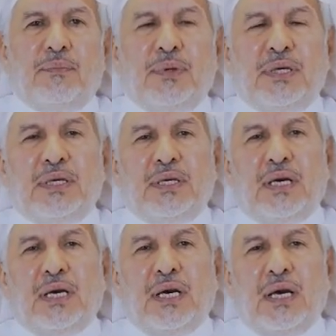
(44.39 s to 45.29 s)

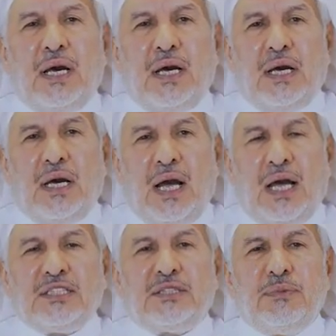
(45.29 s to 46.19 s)

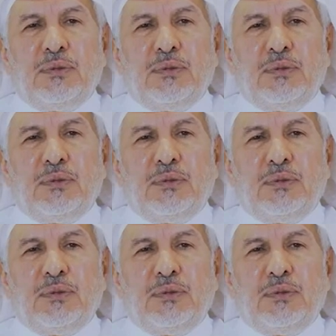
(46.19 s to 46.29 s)
بحجم